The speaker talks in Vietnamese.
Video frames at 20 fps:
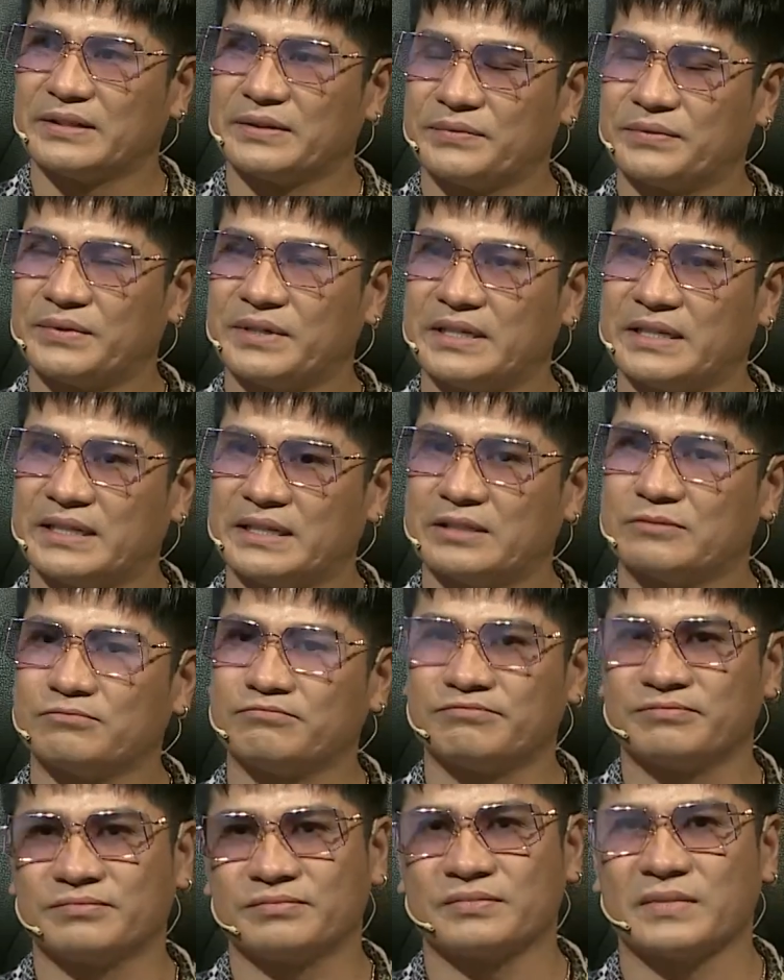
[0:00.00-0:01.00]
vì
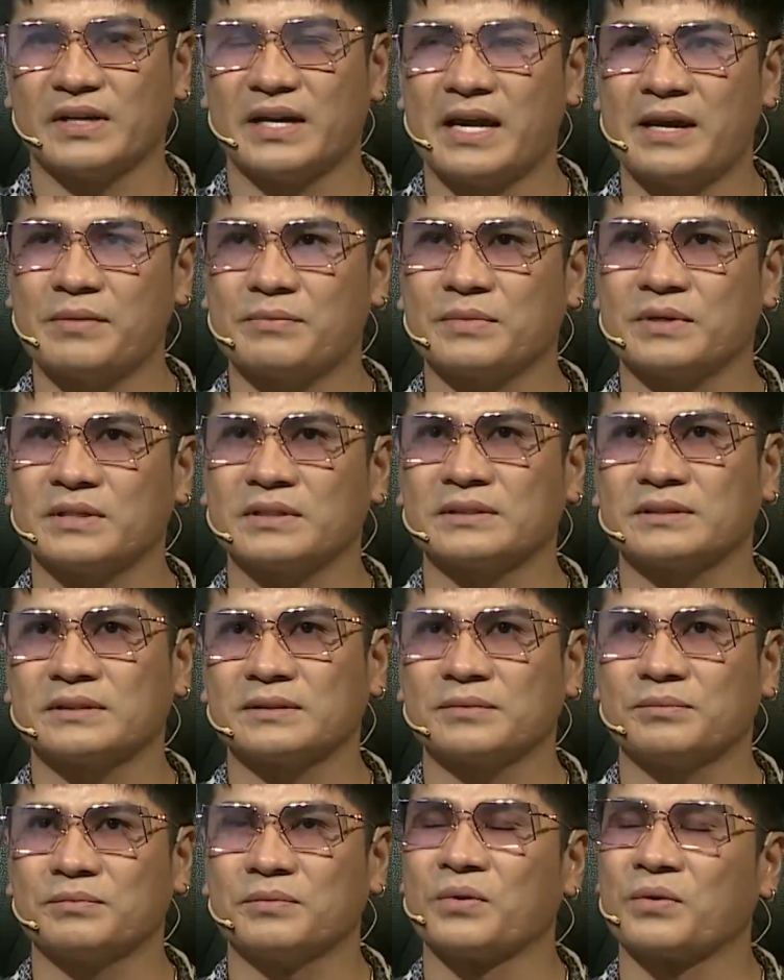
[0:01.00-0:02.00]
um, em
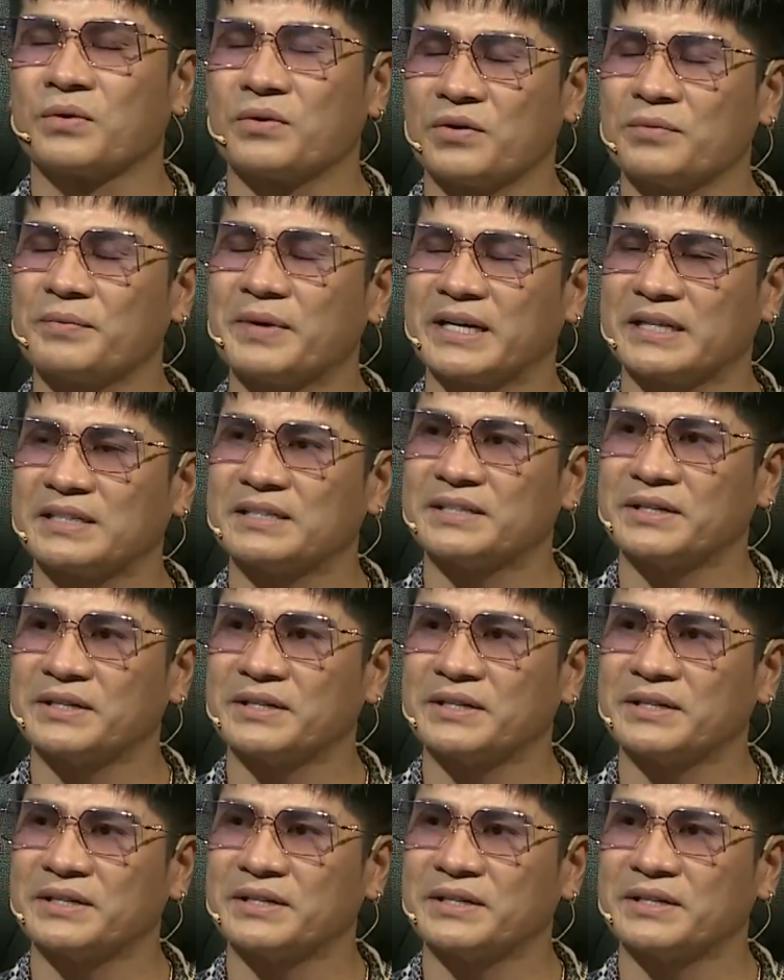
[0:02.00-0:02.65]
uh, mồ côi mẹ từ